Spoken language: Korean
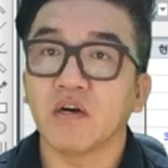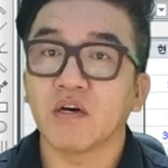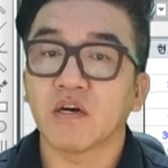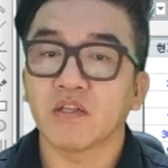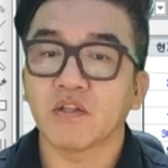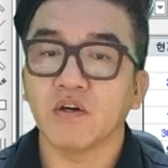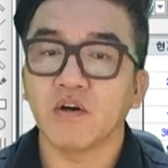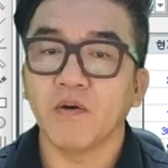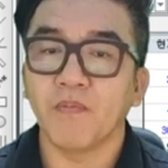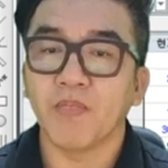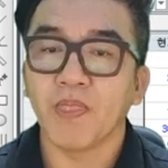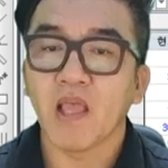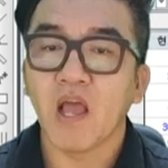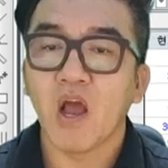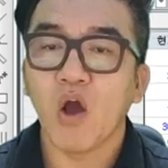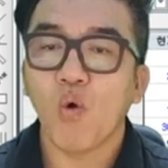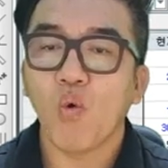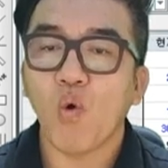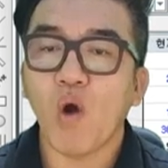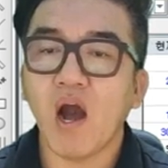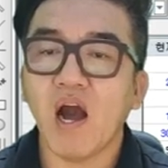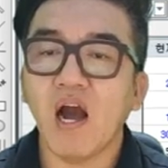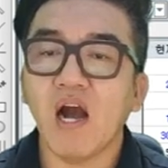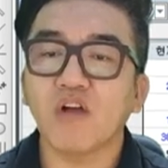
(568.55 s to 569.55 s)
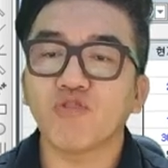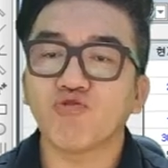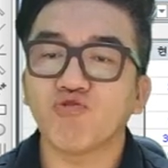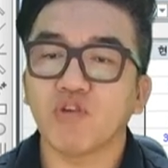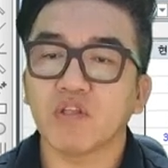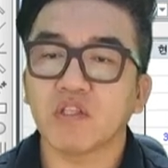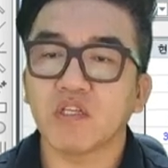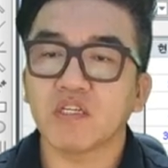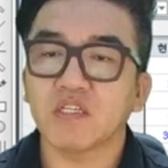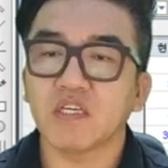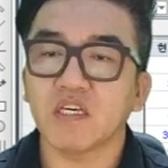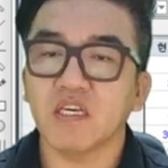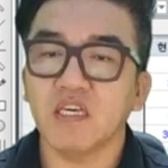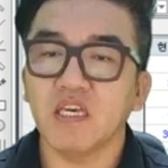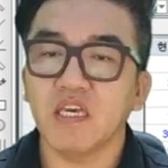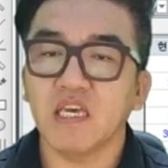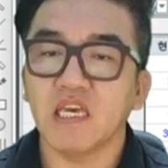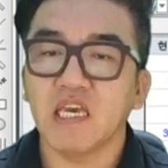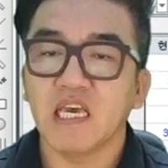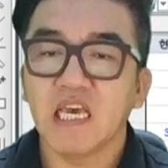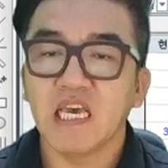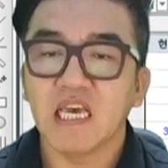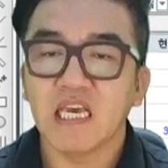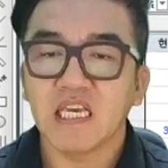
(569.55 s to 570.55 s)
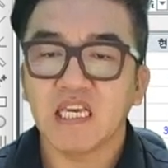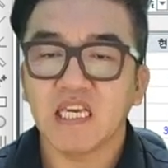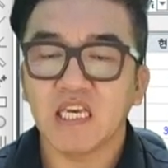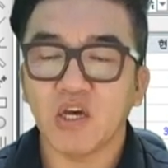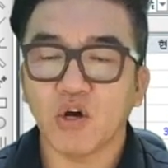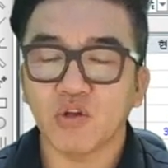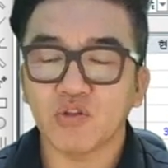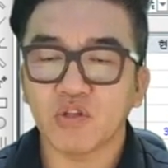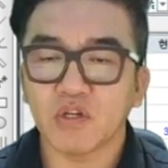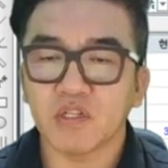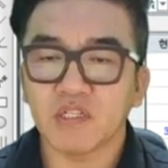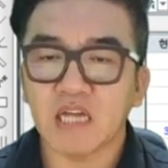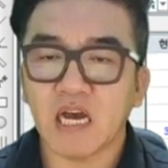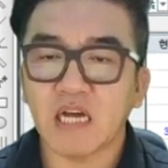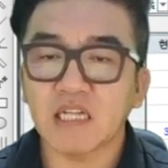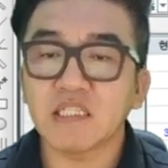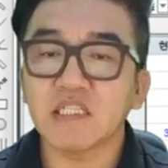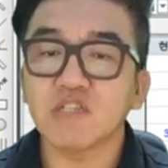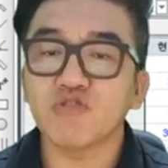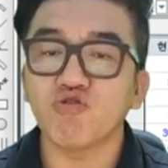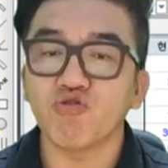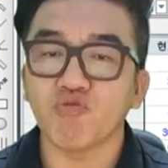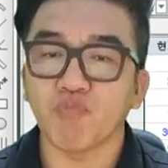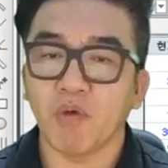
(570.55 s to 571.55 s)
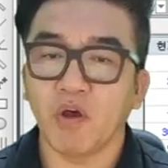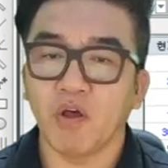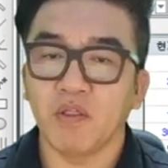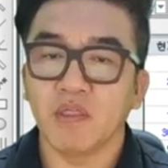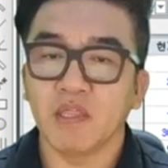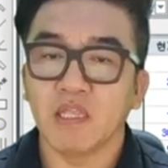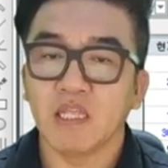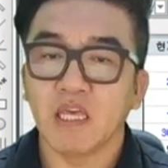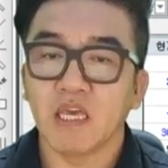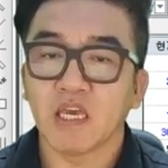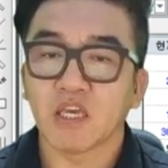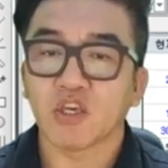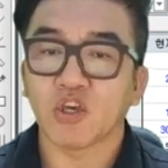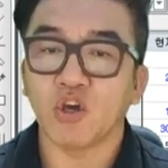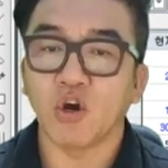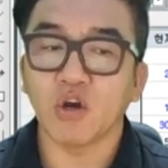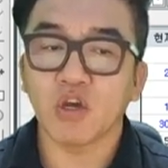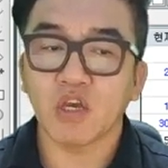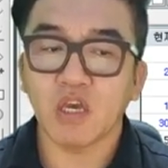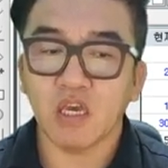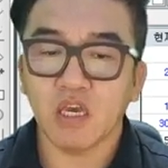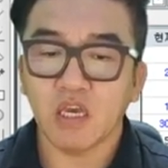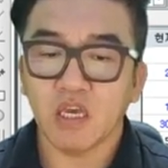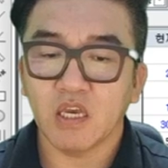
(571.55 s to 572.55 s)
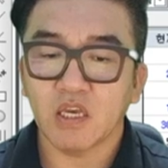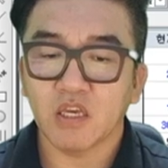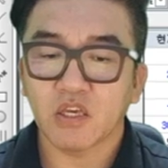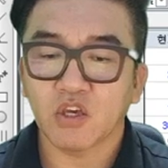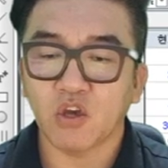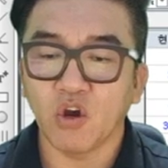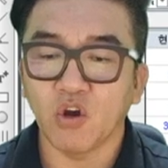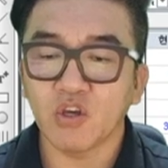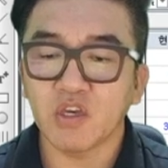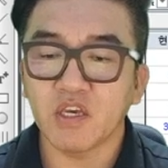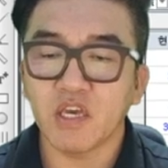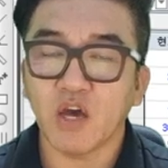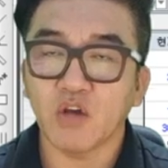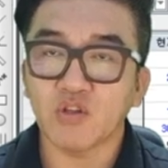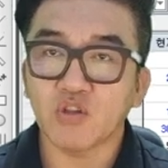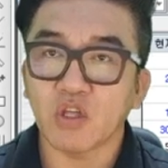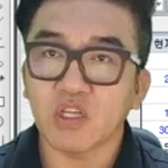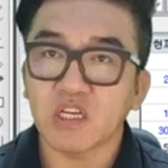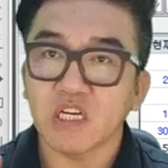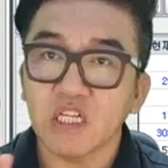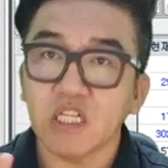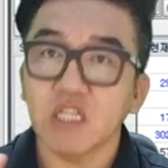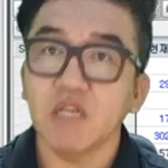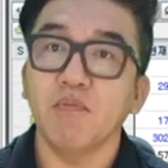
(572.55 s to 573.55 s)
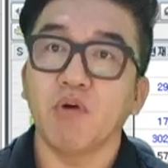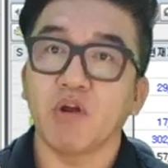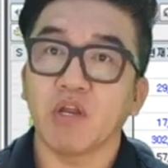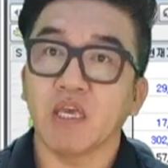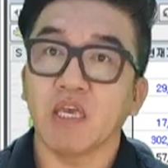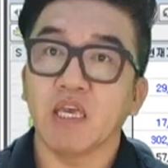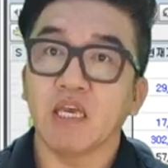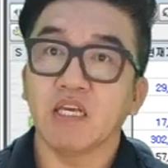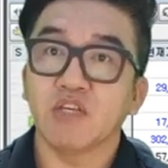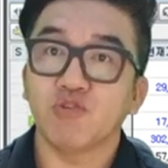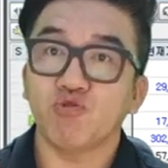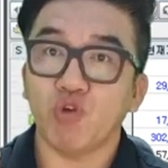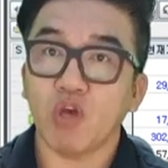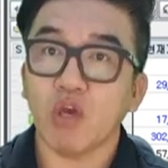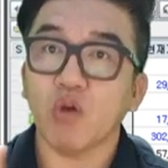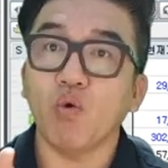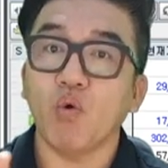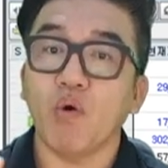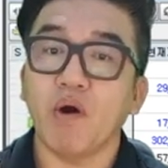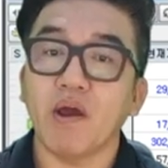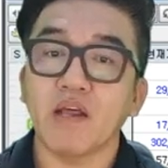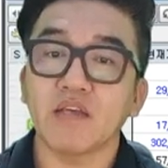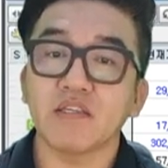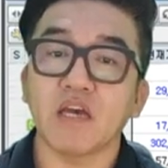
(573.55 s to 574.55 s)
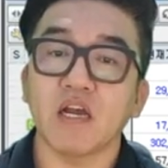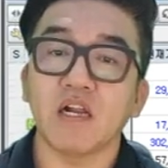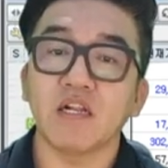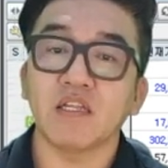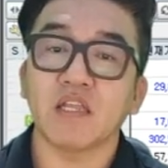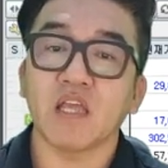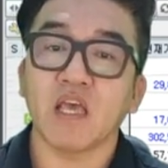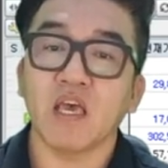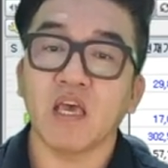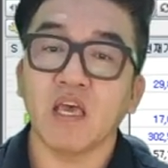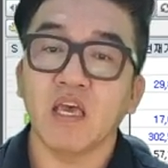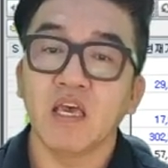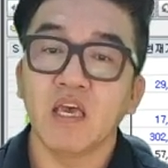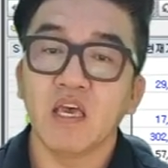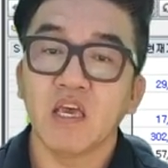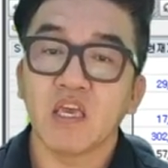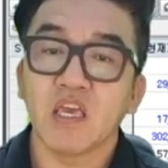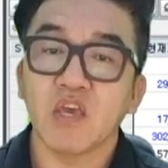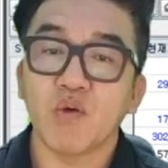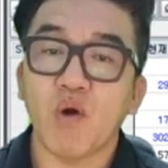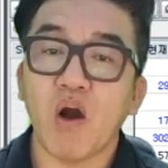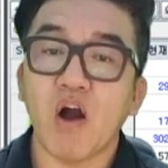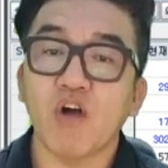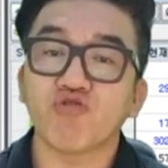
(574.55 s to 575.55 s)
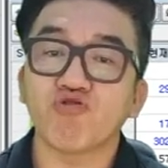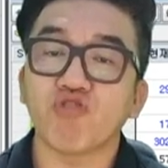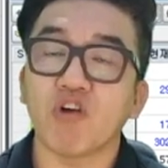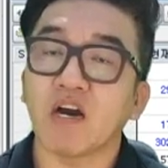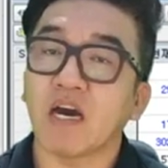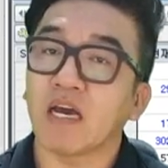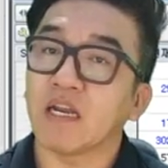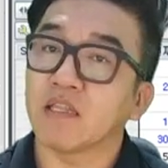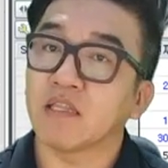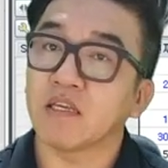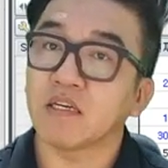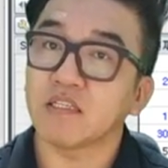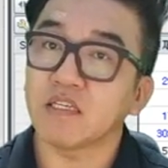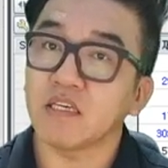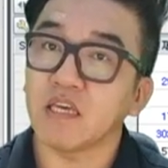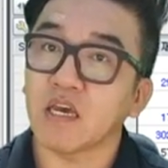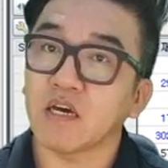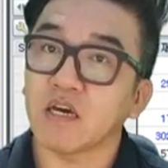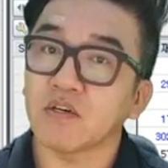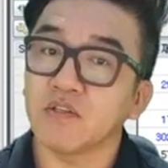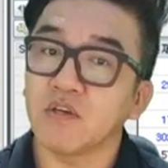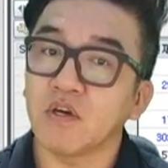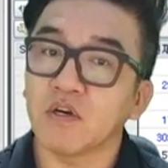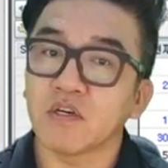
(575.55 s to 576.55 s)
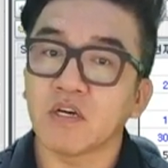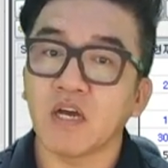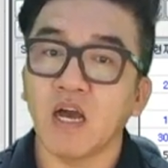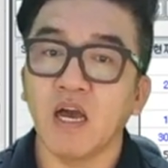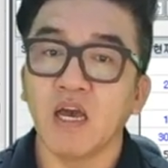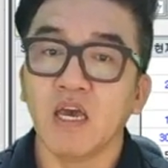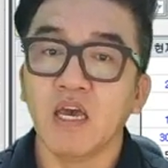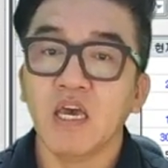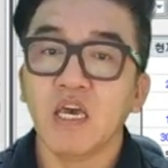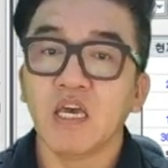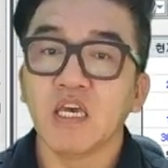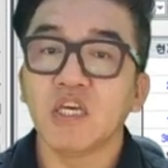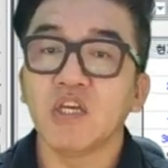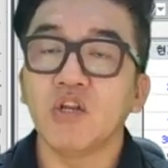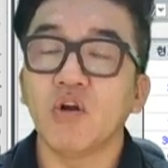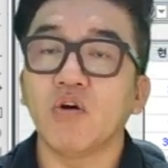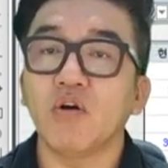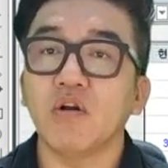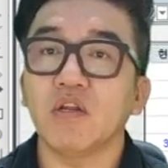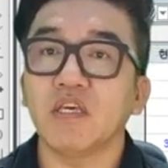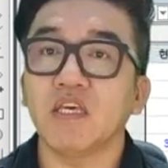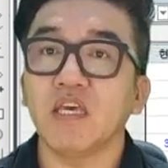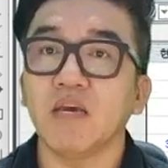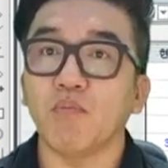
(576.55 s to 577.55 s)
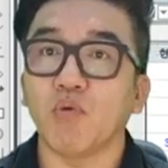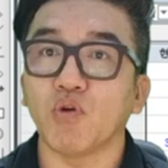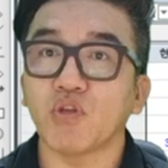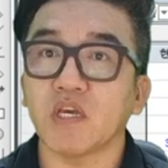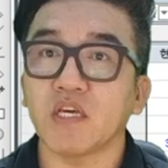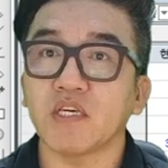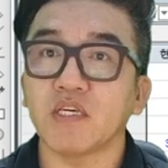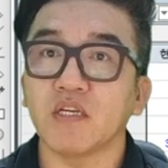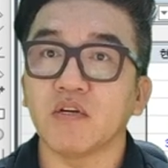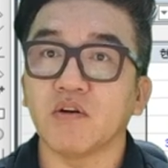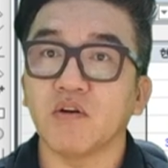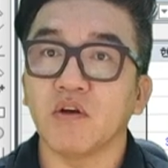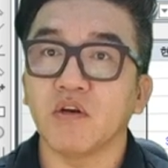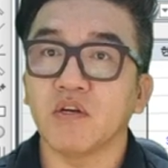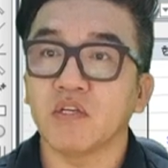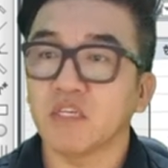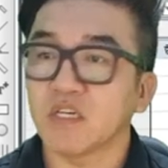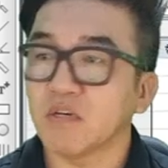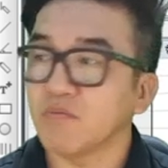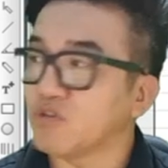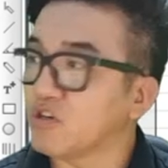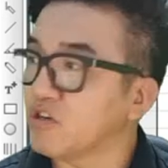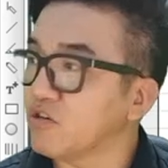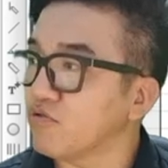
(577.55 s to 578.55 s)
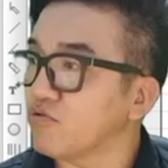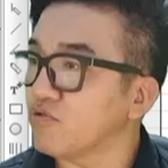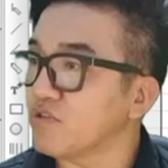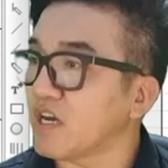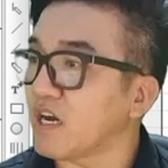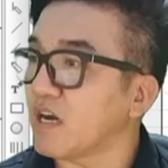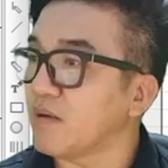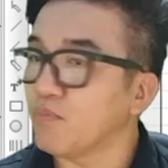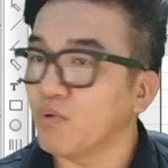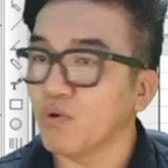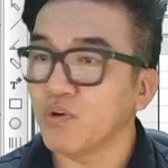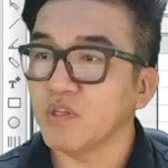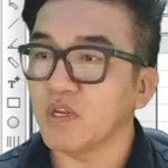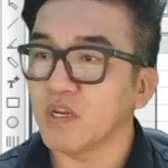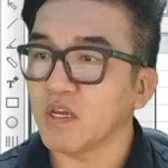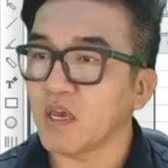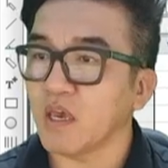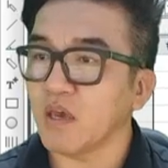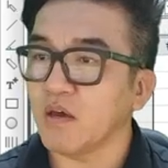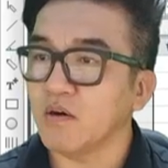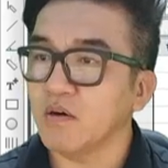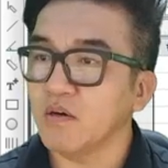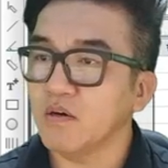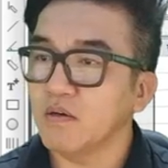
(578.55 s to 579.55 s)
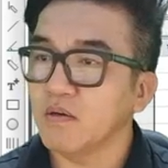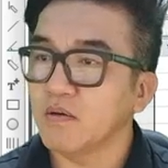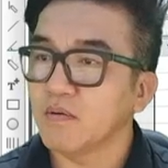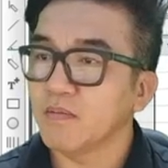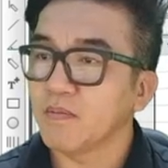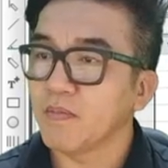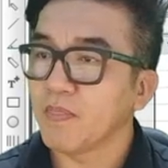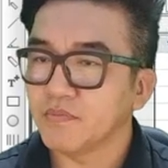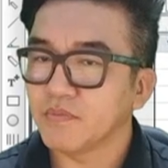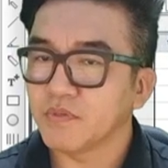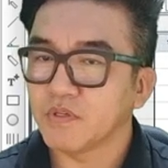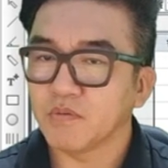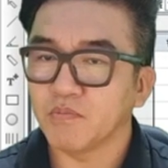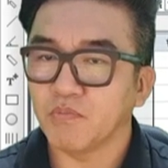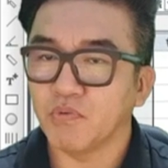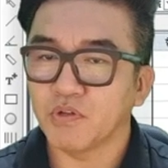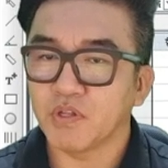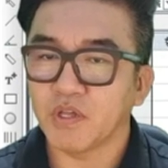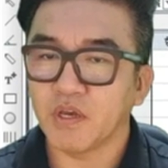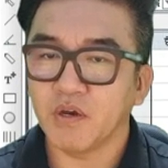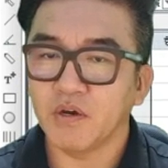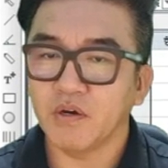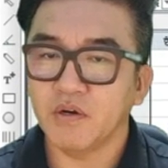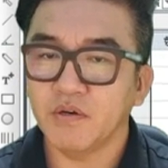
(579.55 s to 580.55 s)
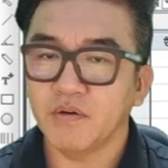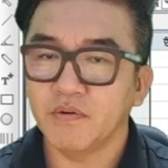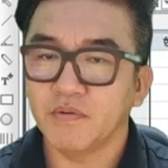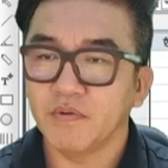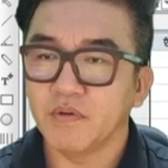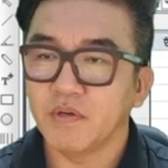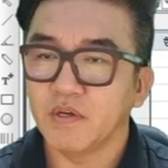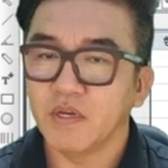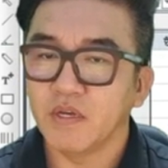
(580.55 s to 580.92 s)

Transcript: 그래서 화학주의 특징이 이 어떤 상승 국면, 경기, 경기의 어떤 끄트머리, 최고 화랑장일 때 이 화학주가 가는 특징이 있거든요. 그러니까 이런 걸 이해 못 하시는 거예요. 지금 지수를 잠깐 보여드릴게요. 지금 보세요.